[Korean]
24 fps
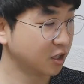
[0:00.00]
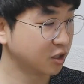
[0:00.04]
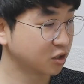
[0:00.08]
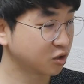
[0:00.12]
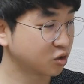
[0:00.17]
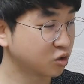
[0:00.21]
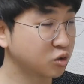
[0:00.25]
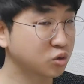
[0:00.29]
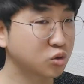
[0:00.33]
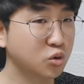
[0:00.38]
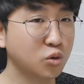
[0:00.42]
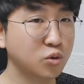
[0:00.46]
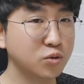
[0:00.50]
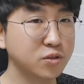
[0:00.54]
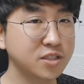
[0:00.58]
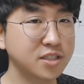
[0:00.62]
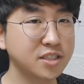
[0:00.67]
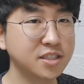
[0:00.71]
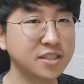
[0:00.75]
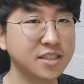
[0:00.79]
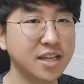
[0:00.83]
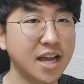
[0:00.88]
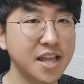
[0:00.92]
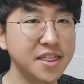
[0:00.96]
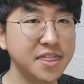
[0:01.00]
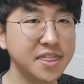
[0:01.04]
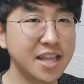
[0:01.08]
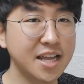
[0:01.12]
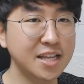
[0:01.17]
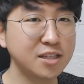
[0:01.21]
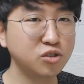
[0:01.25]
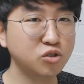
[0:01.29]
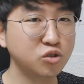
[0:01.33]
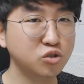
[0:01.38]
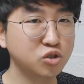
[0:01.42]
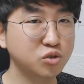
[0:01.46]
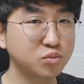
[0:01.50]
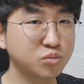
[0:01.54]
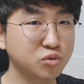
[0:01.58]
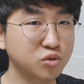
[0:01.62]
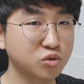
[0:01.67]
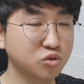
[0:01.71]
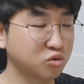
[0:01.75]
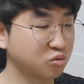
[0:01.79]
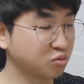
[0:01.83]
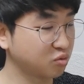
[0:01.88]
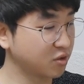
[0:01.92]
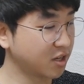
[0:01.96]
술토는 한난조습으로
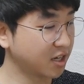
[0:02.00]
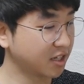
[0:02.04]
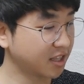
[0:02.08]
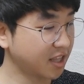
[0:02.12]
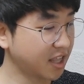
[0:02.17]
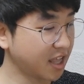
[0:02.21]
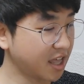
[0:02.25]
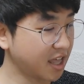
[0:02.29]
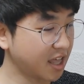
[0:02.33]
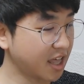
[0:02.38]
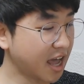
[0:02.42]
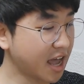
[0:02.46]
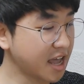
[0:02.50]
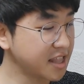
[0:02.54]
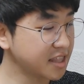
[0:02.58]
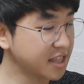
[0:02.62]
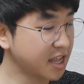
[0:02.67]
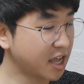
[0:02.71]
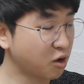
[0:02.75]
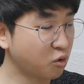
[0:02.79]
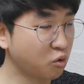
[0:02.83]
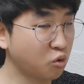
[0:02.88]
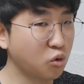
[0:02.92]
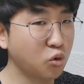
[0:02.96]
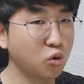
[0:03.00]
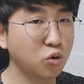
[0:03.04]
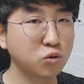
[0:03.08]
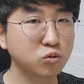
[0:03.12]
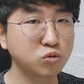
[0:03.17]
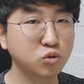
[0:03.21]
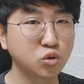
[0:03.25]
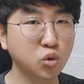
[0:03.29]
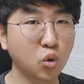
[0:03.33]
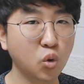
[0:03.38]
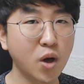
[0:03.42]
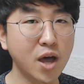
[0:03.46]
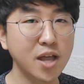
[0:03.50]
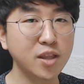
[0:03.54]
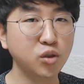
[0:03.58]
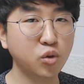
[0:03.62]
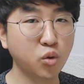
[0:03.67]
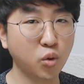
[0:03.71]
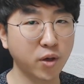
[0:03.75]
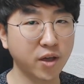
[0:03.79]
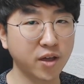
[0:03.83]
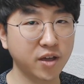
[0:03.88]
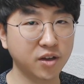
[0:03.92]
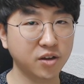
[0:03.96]
구분할 때 한하고
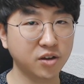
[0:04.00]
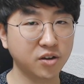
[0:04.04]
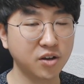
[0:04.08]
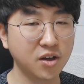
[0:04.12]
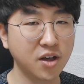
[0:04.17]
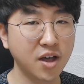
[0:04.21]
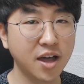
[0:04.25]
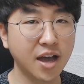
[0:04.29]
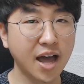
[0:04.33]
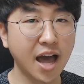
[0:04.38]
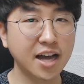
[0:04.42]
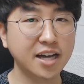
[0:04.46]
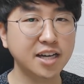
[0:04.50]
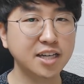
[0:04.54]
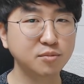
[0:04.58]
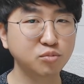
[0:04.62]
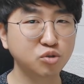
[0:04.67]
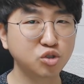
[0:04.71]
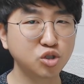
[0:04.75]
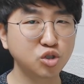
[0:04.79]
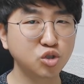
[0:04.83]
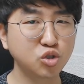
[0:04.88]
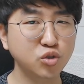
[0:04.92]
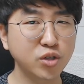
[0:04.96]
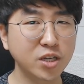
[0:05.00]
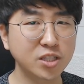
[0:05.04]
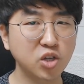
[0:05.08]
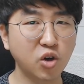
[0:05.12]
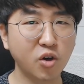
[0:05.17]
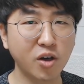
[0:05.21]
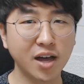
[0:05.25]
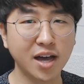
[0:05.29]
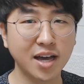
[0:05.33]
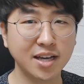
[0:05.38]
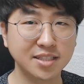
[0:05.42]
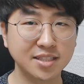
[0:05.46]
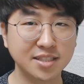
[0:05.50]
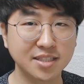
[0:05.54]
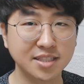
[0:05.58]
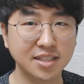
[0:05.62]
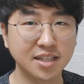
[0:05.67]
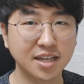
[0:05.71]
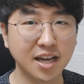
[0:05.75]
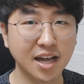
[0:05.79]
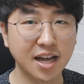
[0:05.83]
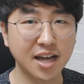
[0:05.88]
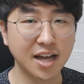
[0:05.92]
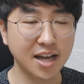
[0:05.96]
조한토예요 가끔 술 중에 정화가
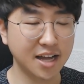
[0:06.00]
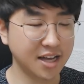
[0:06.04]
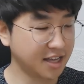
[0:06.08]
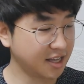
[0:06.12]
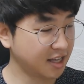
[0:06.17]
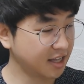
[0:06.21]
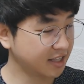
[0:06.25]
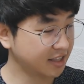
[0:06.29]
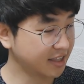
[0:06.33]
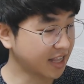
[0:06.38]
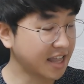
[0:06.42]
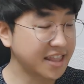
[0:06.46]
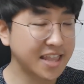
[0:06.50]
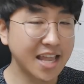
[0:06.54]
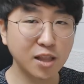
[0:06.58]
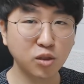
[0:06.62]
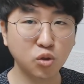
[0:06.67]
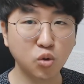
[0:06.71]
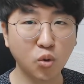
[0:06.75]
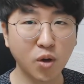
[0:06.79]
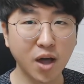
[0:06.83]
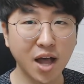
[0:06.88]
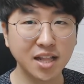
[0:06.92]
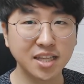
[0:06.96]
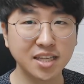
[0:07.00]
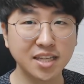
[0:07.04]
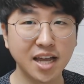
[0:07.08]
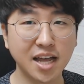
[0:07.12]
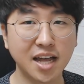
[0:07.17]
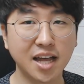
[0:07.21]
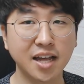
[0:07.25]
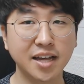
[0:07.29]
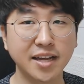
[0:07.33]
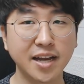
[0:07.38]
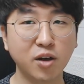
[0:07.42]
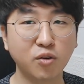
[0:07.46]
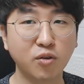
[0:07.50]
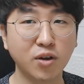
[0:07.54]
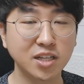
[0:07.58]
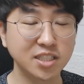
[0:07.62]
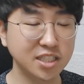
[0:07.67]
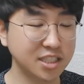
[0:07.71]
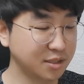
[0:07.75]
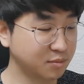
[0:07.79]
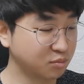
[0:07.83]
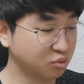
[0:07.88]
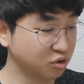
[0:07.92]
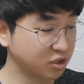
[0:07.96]
있으니까 난한토가 아니야 라고
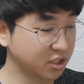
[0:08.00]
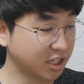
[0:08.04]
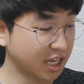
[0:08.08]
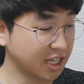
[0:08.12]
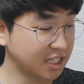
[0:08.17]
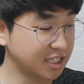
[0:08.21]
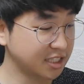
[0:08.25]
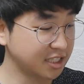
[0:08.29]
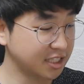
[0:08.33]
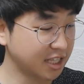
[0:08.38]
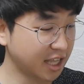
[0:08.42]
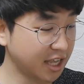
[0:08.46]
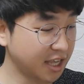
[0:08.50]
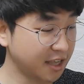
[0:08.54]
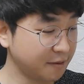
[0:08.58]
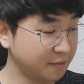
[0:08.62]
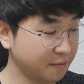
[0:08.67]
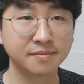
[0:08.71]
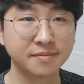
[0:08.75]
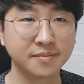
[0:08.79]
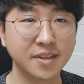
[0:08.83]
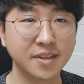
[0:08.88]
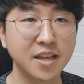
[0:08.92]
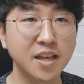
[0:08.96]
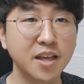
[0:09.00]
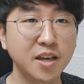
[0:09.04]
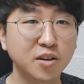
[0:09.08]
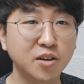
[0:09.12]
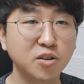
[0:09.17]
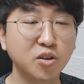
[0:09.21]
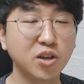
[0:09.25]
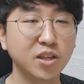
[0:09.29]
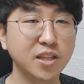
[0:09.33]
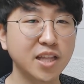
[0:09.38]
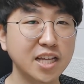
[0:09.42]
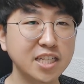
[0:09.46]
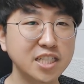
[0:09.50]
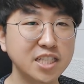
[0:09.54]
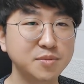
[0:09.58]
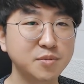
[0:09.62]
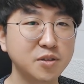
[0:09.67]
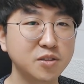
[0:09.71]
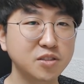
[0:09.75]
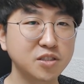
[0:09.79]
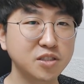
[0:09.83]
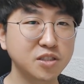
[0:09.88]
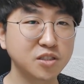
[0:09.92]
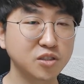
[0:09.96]
하시는 분이 계신데 그렇게
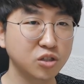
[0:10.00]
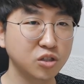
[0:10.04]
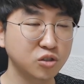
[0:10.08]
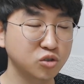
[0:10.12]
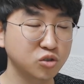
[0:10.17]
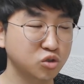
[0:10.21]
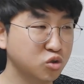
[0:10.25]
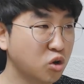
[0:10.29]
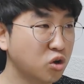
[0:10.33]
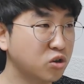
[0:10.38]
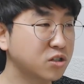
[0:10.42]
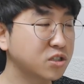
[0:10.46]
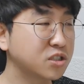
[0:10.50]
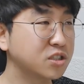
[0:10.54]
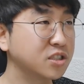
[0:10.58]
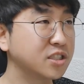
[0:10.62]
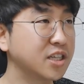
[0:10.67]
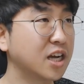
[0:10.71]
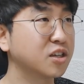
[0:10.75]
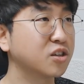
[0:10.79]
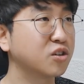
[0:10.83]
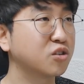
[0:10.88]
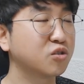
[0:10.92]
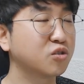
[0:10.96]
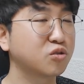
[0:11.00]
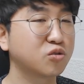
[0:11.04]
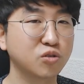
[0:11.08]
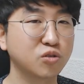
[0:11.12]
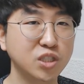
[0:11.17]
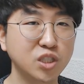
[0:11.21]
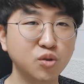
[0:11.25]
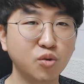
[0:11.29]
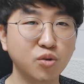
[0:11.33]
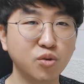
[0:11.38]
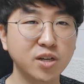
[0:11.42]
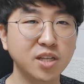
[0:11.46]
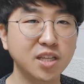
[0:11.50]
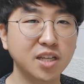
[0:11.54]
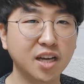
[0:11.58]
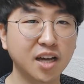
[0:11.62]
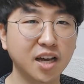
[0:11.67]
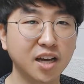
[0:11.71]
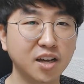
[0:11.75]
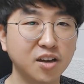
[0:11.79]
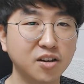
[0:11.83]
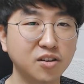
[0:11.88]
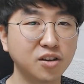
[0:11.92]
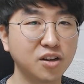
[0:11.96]
따지면은 수월은 양력으로
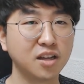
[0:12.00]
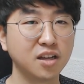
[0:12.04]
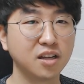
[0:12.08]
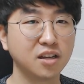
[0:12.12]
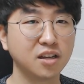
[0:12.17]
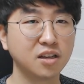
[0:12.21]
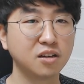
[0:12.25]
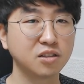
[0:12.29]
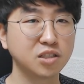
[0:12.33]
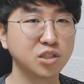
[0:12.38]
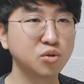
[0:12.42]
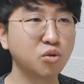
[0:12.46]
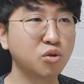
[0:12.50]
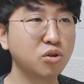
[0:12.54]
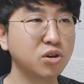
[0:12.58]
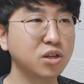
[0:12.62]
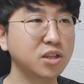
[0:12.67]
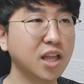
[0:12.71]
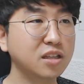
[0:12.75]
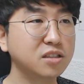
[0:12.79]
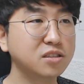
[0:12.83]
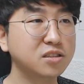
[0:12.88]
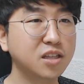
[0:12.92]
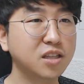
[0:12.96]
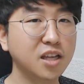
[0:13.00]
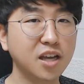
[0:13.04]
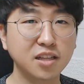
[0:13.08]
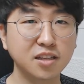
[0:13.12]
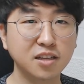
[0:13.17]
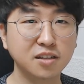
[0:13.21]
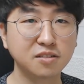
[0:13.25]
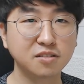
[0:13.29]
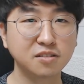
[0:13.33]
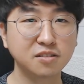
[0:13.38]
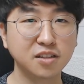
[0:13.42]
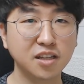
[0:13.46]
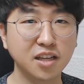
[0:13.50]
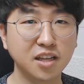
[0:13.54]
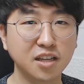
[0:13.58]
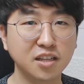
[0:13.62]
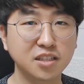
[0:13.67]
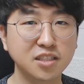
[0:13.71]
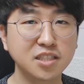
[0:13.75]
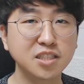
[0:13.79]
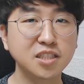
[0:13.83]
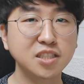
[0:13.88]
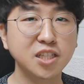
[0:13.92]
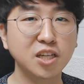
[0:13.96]
10월이니까요. 10월이 따뜻해야 되는데
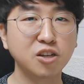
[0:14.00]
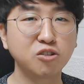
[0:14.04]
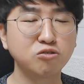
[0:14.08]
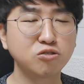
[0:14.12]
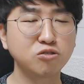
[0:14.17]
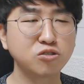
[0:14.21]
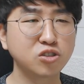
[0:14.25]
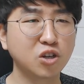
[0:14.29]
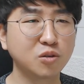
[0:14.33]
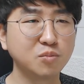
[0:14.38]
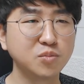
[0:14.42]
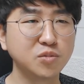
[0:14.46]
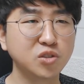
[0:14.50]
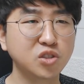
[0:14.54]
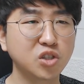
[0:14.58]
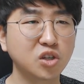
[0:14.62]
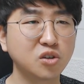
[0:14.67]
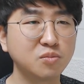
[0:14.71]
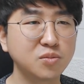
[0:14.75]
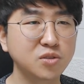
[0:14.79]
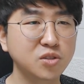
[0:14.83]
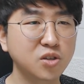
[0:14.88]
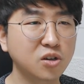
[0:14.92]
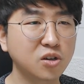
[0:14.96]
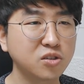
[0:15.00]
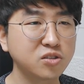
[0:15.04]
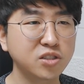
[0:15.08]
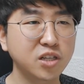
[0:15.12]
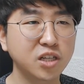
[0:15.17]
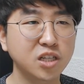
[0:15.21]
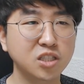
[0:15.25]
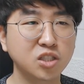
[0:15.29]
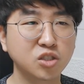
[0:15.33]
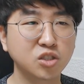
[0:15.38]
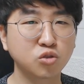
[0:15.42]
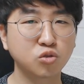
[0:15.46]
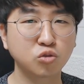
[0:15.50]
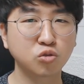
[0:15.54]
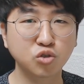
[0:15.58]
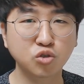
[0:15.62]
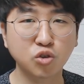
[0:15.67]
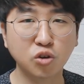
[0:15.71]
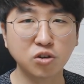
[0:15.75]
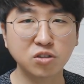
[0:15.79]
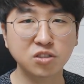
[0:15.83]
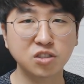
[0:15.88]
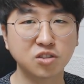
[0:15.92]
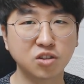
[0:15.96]
실제로는 점점 서늘해지고
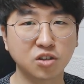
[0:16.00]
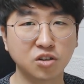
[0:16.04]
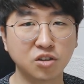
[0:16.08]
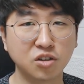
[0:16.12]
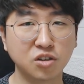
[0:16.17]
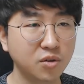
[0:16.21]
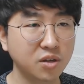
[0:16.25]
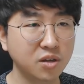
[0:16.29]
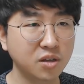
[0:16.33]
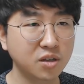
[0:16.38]
추워지죠.